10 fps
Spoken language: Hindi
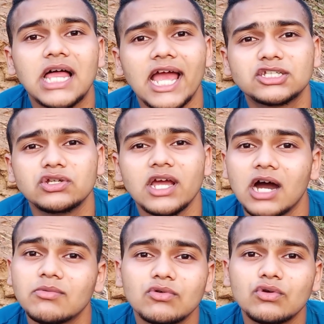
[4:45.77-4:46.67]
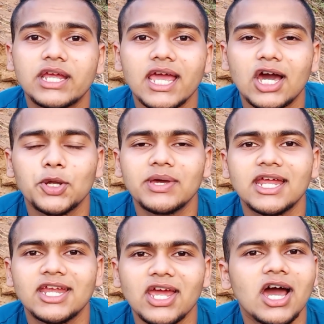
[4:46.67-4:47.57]
एक्चुअली हम उनके घरों में रह
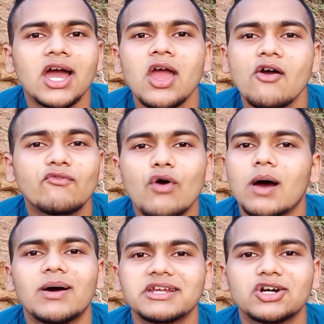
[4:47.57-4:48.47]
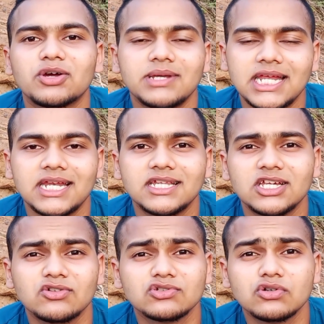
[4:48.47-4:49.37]
रहे हैं वो हमारे घरों में नहीं रहते
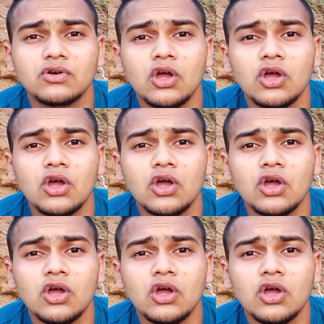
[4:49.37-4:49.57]
दोस्तों